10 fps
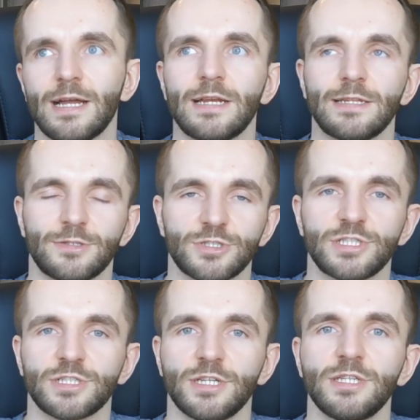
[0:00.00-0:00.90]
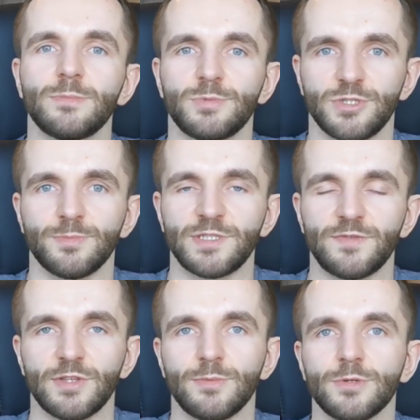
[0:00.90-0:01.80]
ale na troszeczkę innym poziomie
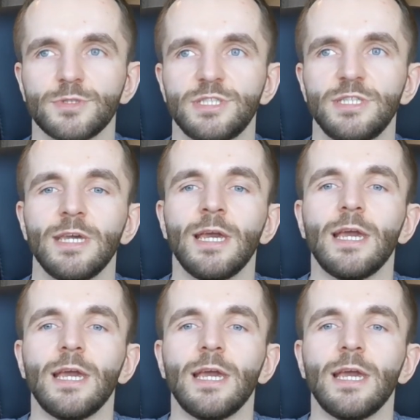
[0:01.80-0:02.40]
świadomości.